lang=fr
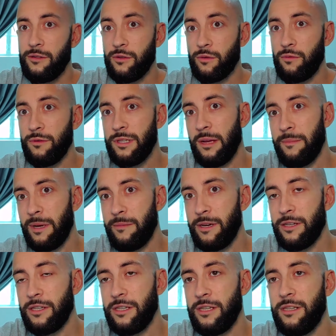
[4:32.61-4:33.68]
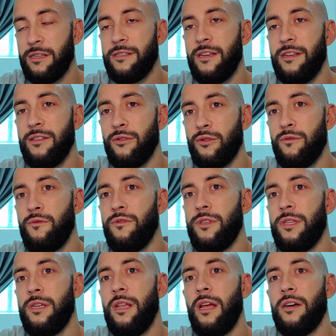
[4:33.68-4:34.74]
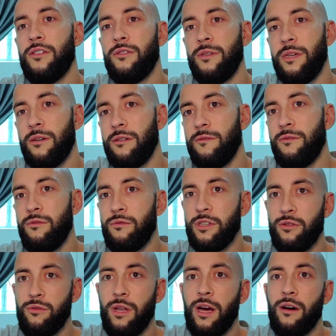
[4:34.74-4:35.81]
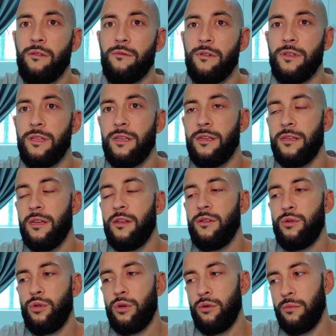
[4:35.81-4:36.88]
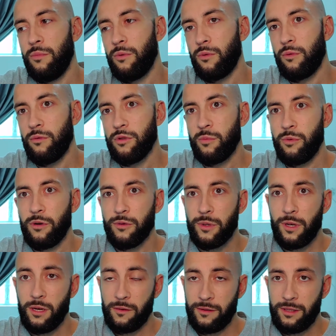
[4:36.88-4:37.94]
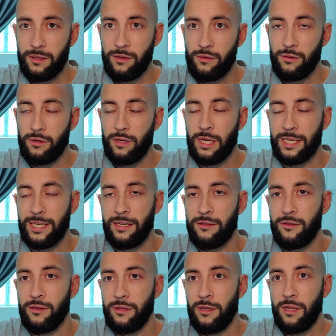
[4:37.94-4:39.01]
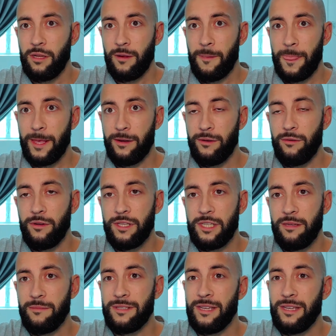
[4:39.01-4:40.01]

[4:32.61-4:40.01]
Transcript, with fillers: Du coup, ça n'a pas marché, ça a été refusé, l'argent est revenu, j'ai dû la renvoyer sur le bon compte pour ensuite l'envoyer sur la carte euh, ultime.